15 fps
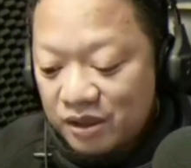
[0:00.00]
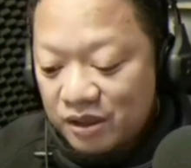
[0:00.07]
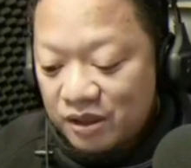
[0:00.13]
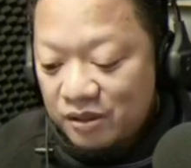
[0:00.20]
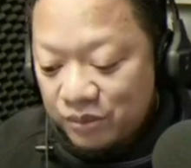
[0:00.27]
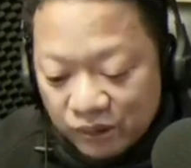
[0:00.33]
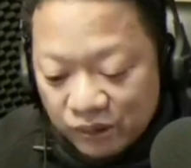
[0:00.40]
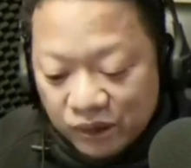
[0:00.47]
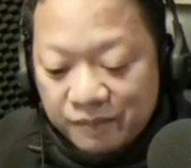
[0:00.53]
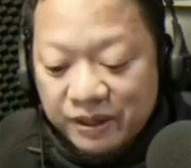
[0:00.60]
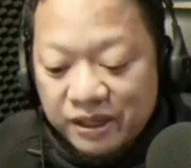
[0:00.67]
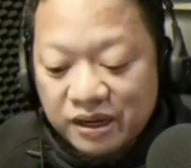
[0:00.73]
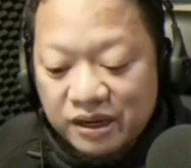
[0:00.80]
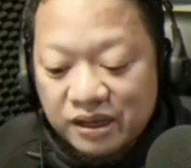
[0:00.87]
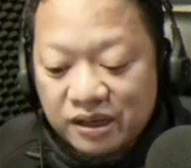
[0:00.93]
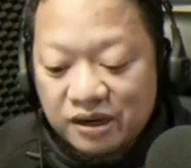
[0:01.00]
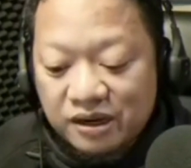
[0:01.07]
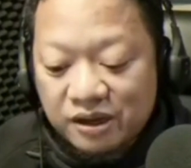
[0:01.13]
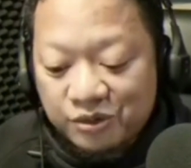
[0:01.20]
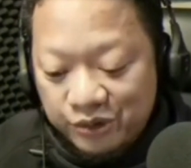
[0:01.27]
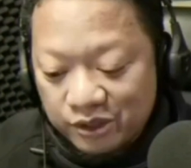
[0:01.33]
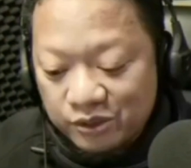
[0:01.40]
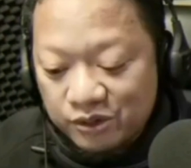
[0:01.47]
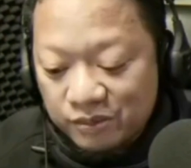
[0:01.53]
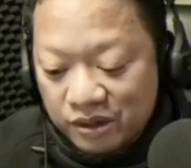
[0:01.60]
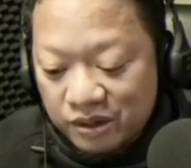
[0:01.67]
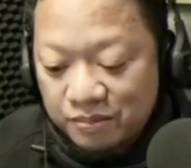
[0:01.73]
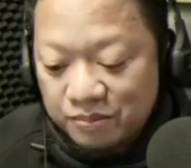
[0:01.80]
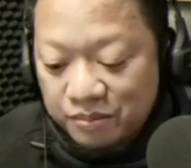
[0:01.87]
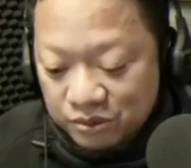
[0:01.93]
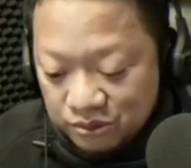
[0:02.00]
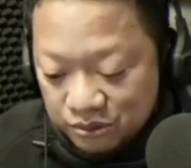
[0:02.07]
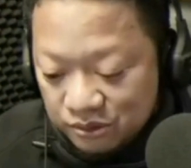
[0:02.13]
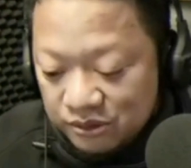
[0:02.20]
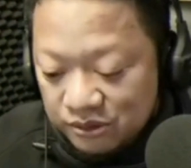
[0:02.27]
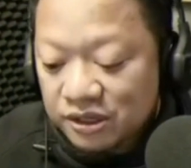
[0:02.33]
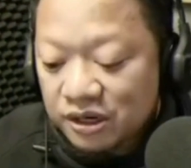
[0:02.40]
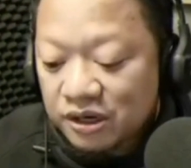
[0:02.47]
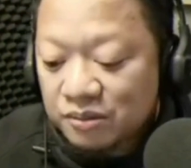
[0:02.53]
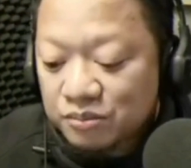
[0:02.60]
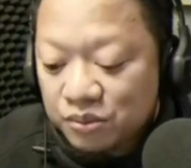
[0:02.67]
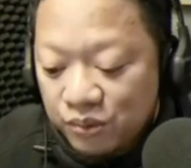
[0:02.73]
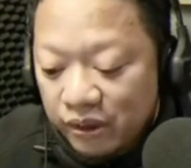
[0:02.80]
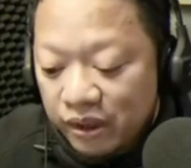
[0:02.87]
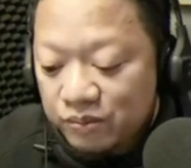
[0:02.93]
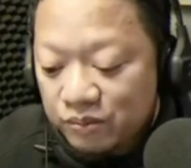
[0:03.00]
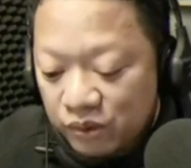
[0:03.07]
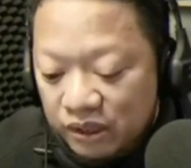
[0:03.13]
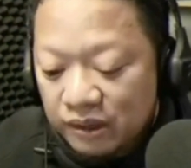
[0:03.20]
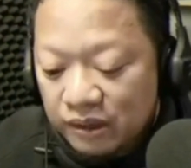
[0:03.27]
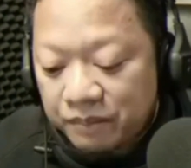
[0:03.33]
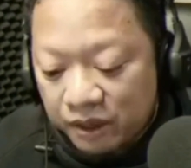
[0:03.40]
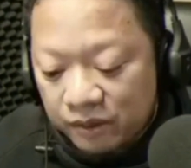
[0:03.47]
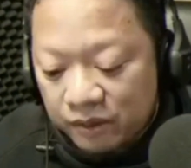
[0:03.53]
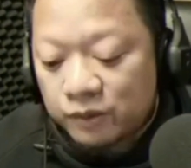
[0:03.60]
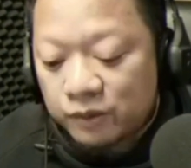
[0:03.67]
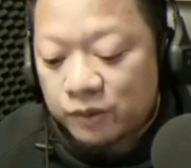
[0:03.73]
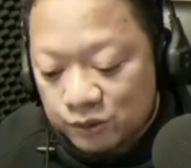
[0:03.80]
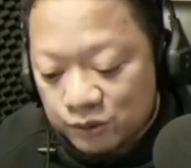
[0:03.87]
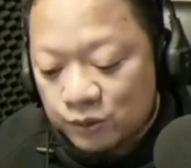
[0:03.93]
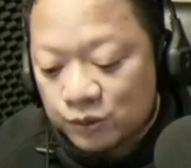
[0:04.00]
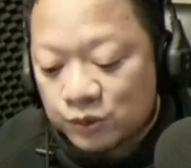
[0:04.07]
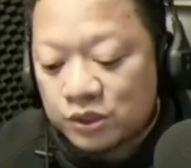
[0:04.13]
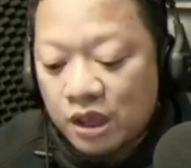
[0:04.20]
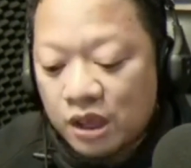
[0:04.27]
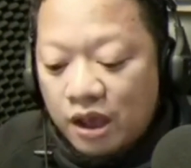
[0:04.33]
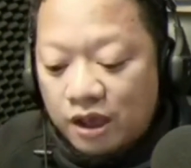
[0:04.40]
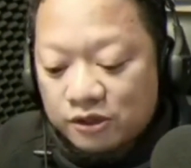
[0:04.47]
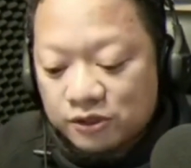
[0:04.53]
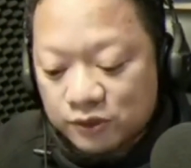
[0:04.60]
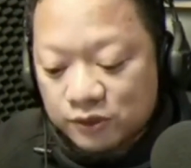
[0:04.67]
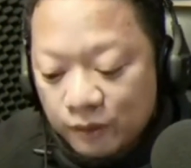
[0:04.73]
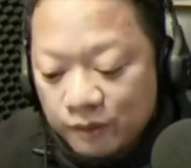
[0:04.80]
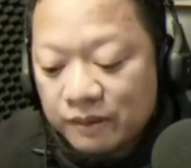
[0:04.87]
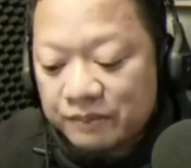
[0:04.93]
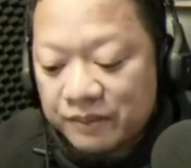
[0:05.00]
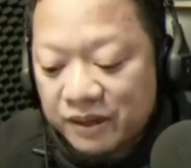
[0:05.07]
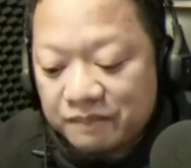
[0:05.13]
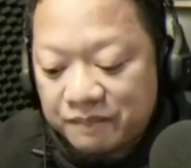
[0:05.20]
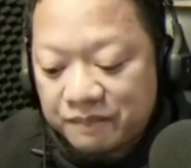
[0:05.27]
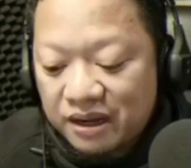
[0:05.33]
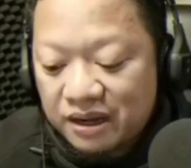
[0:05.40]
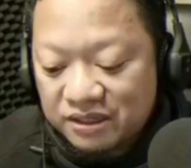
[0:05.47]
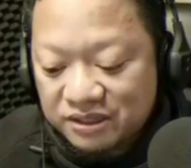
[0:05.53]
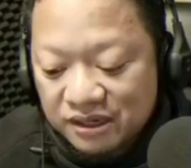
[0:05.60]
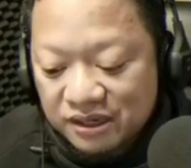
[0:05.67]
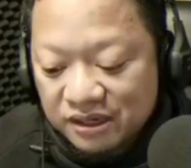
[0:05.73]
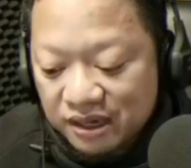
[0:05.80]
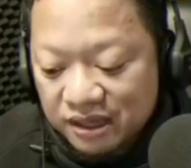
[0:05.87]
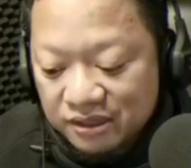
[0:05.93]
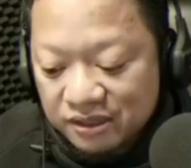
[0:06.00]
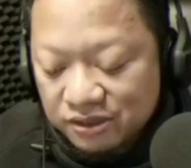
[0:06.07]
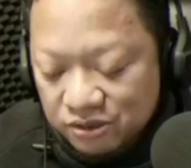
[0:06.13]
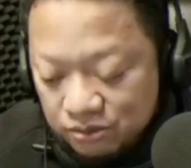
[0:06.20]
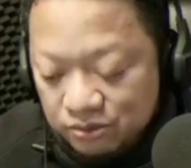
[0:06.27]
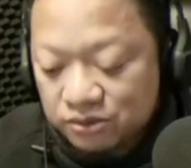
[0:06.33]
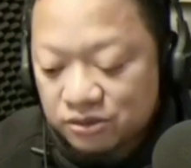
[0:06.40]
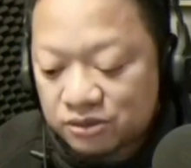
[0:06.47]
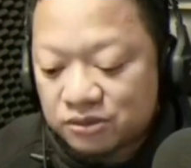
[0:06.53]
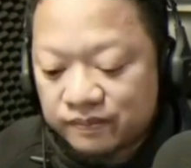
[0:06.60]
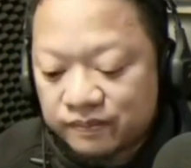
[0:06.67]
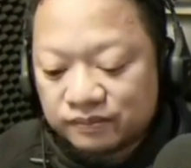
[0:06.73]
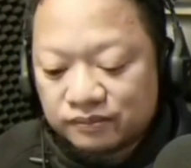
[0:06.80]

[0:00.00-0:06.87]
Puno ng kapangyarihan na kinento ng mga apostles na nabuhay muli ang Panginoong Hesus at sobrang pinagpala silang lahat ng Diyos.